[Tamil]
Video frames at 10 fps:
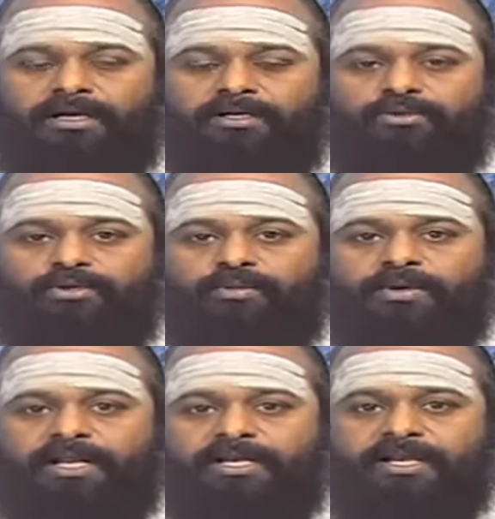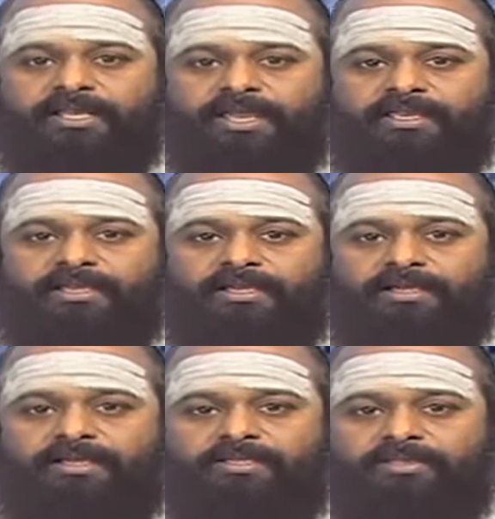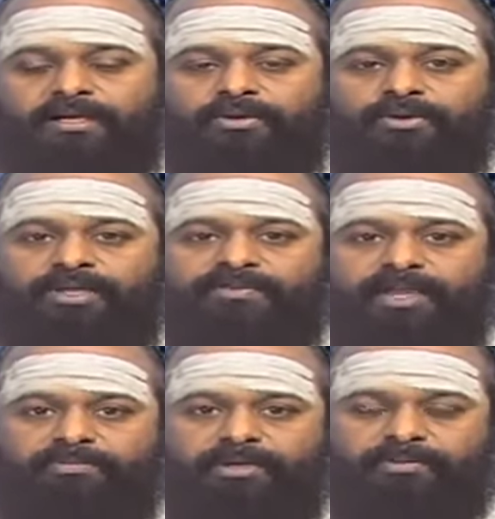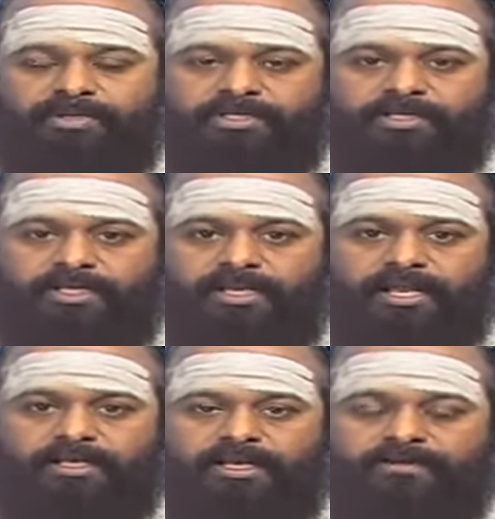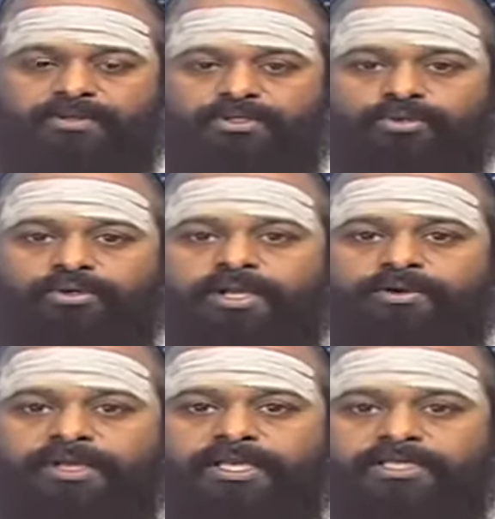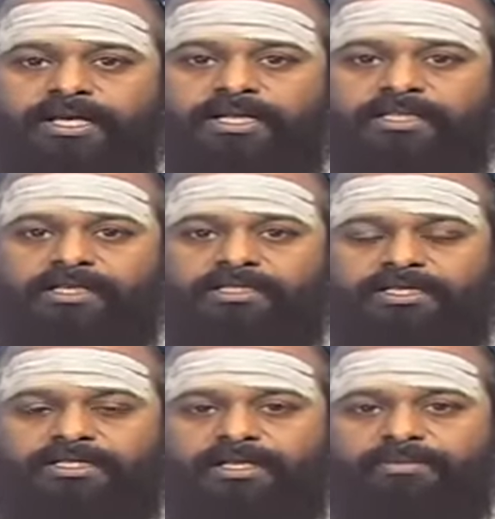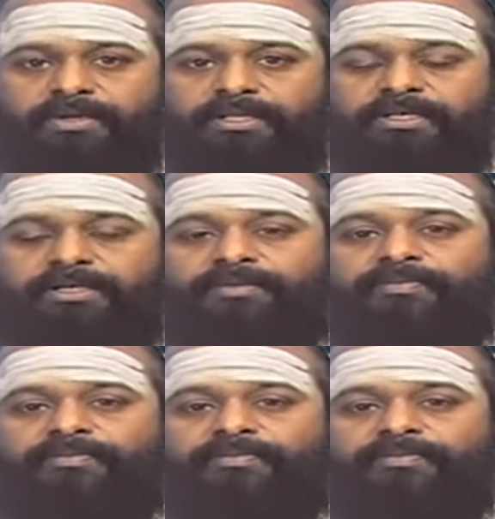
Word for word: அனுகூலமான நிலையை தரக்கூடிய வாய்ப்பை பெற்றிருக்கிறார் அவர் சூரியனுடைய சாரத்தில் சஞ்சரிப்பது